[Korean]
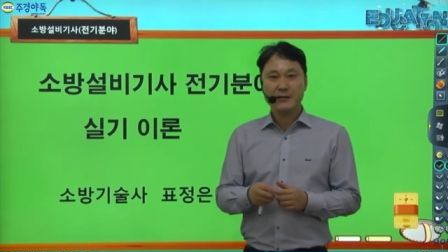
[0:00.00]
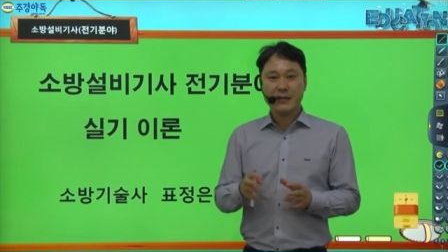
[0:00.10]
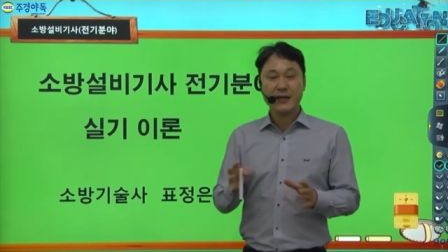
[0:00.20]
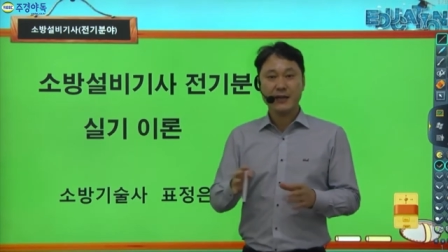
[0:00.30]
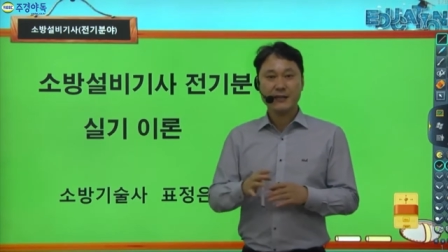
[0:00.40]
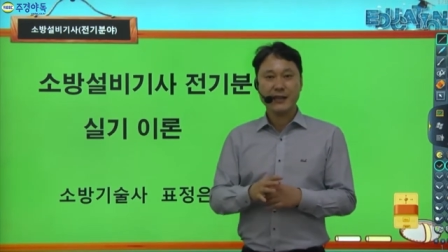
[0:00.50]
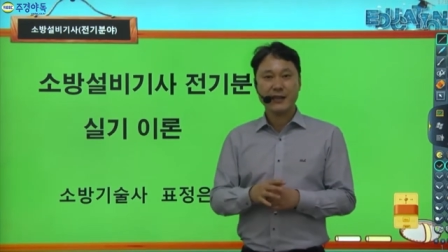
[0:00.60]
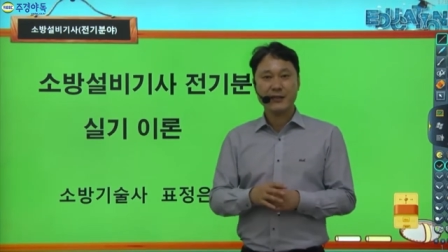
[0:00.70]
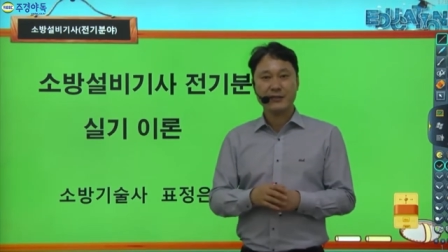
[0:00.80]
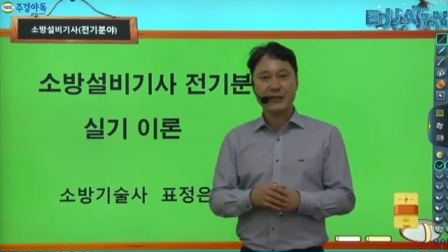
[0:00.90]
자기가
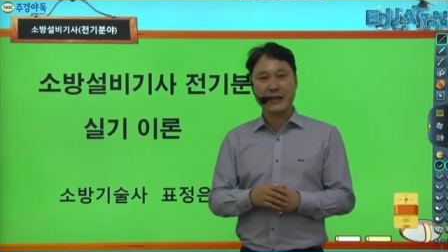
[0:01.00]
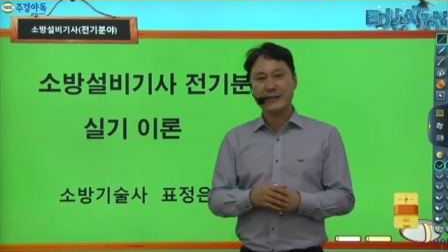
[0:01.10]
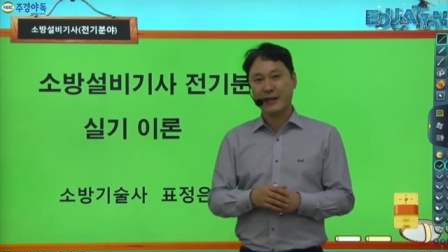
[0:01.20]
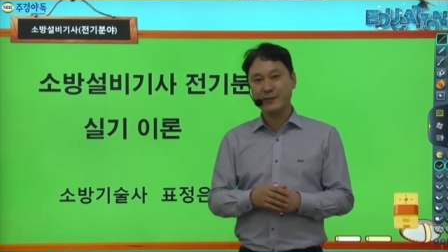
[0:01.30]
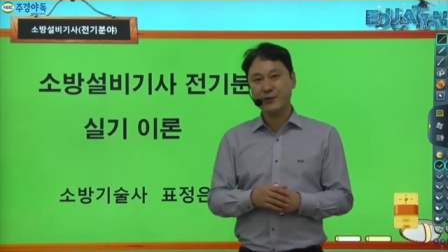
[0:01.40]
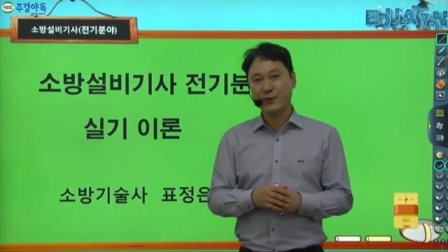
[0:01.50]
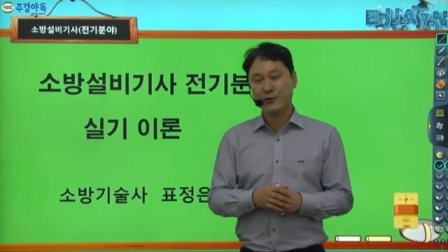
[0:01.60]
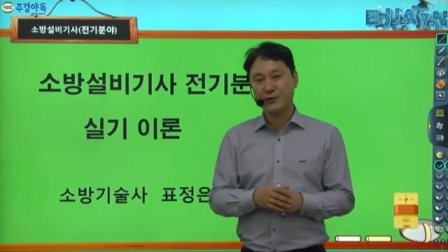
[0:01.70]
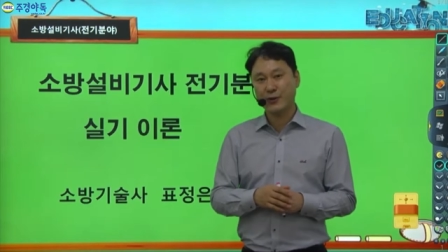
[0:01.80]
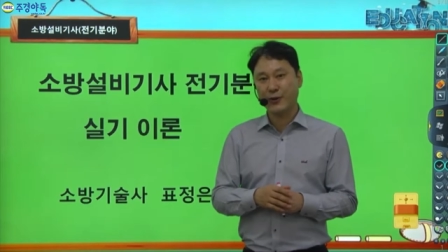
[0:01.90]
생각했을 때 나는
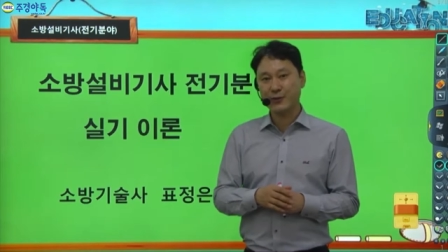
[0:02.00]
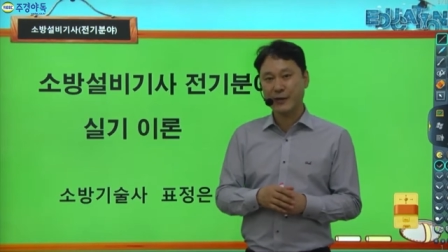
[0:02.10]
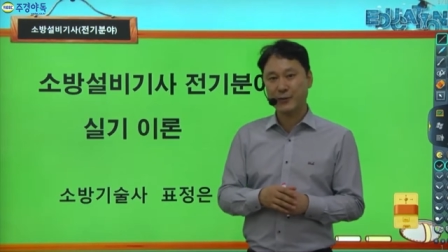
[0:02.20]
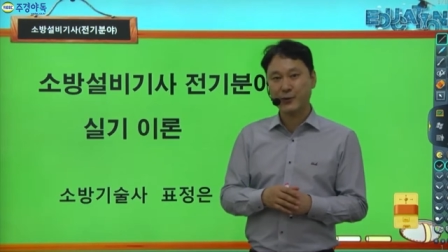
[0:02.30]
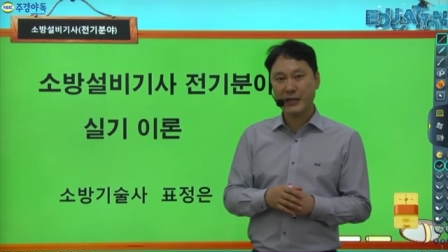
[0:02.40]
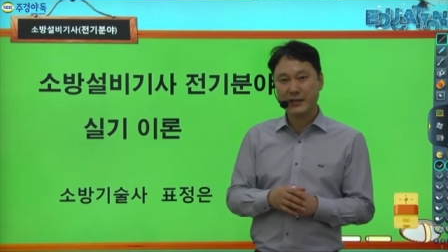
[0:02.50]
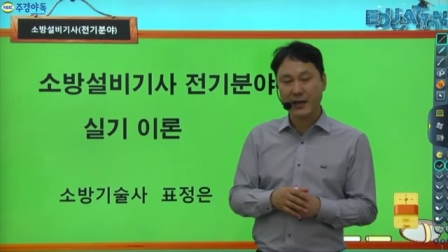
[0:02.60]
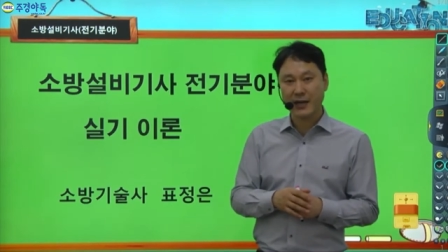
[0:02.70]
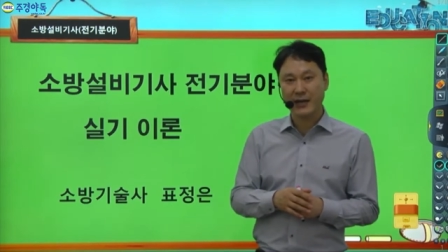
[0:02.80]
양심적으로 그런 거짓말을 못 쓰겠다